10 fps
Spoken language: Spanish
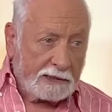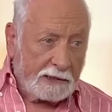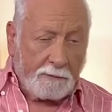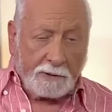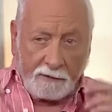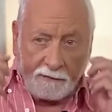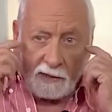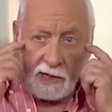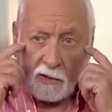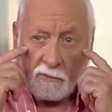
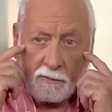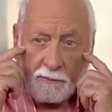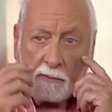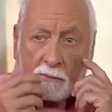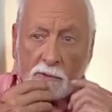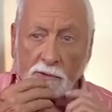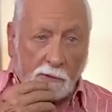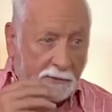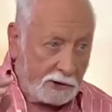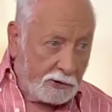específicas como pómulos o
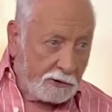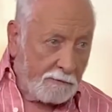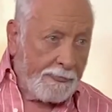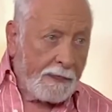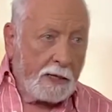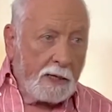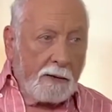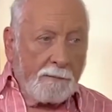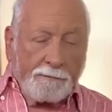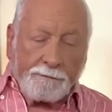mentón.
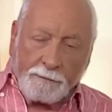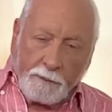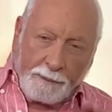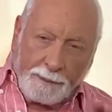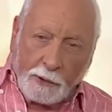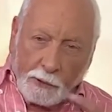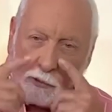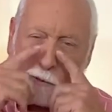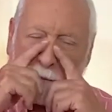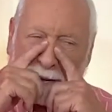Pero
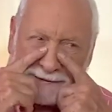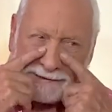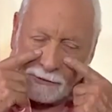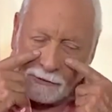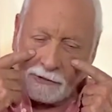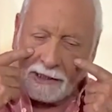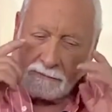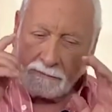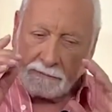no para esta zona.